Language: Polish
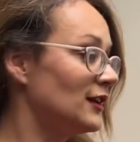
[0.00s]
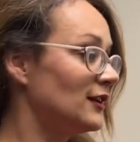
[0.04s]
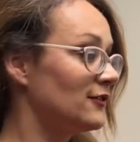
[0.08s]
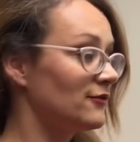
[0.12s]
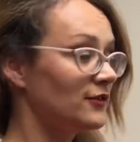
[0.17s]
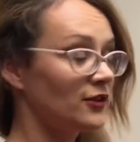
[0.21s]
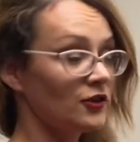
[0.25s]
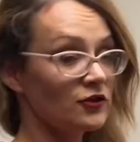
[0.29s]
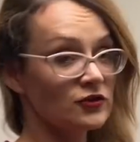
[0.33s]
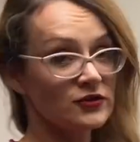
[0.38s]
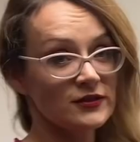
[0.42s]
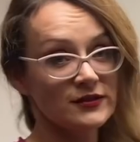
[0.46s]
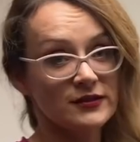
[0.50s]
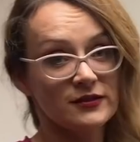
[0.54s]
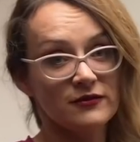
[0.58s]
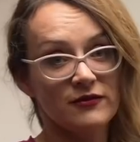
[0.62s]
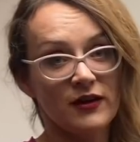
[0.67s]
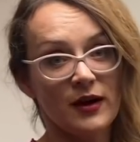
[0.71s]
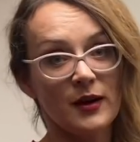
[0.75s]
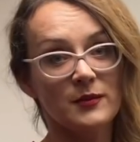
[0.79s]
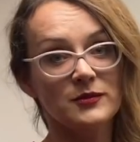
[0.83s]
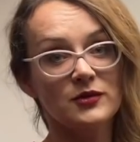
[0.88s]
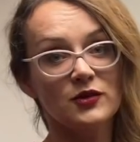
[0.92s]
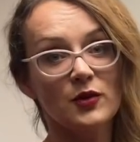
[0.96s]

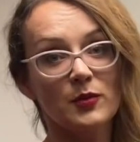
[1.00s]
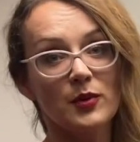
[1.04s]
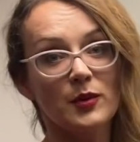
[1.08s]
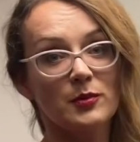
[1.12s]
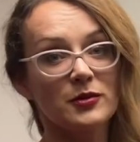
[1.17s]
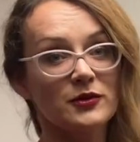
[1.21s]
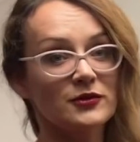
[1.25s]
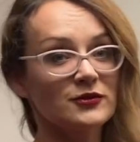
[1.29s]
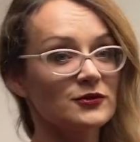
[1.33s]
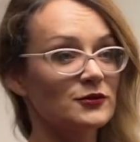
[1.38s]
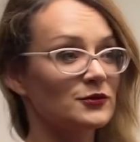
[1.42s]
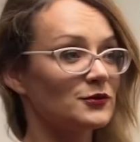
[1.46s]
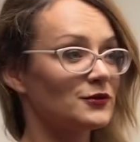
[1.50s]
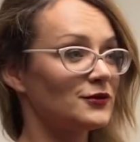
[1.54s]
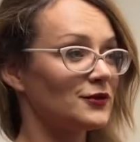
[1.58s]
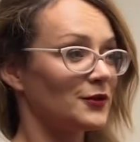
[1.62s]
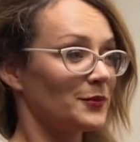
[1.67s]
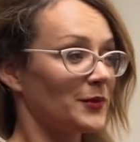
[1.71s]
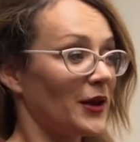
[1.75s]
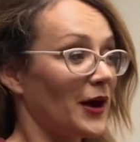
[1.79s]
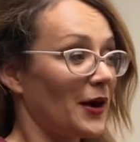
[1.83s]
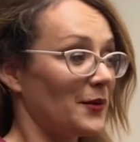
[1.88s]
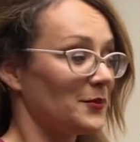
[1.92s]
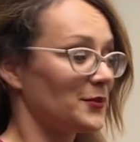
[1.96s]
Wykorzystywałam to po prostu, co
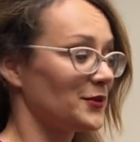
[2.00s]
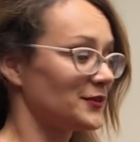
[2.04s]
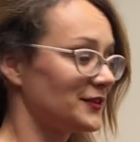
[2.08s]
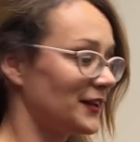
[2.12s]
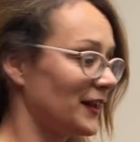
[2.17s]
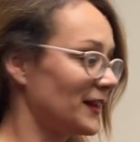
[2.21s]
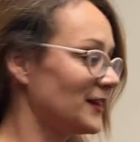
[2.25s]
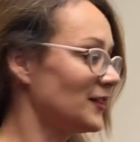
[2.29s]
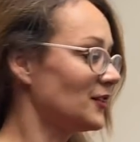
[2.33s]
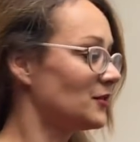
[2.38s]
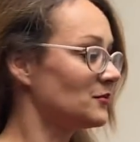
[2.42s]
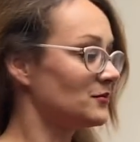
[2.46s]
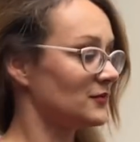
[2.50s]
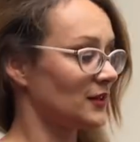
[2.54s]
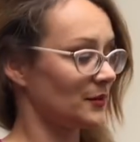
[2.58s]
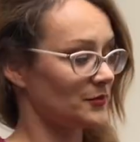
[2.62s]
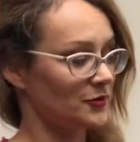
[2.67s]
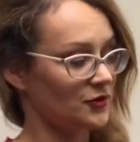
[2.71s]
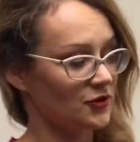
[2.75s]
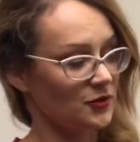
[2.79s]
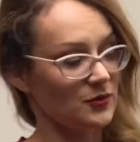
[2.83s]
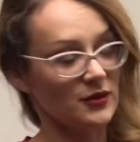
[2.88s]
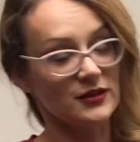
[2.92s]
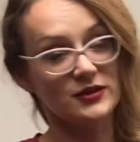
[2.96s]
miałam pod ręką, na
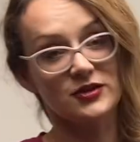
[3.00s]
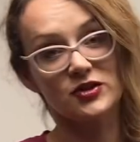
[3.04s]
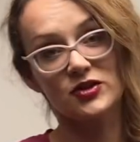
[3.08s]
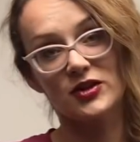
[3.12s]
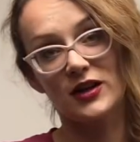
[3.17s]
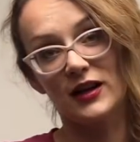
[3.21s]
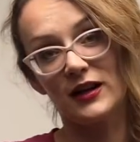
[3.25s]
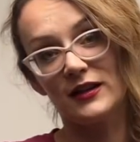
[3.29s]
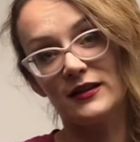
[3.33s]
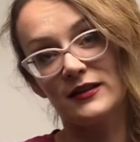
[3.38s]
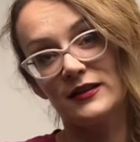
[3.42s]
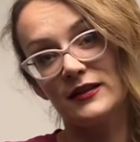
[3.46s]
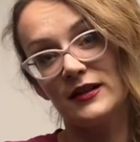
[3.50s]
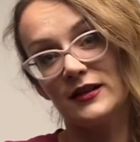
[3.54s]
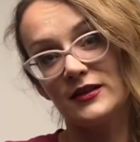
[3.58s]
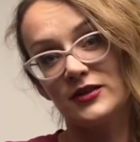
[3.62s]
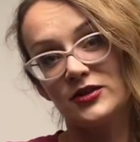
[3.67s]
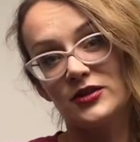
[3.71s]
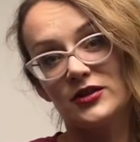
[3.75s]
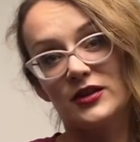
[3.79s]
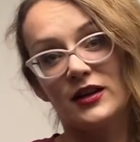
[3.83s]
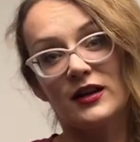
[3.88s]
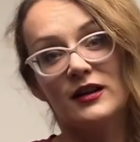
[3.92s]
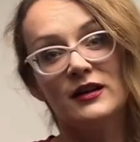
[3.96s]
przykład szklane
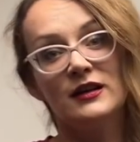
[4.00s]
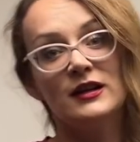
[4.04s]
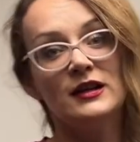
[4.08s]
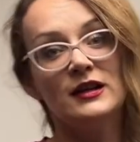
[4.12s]
naczynia,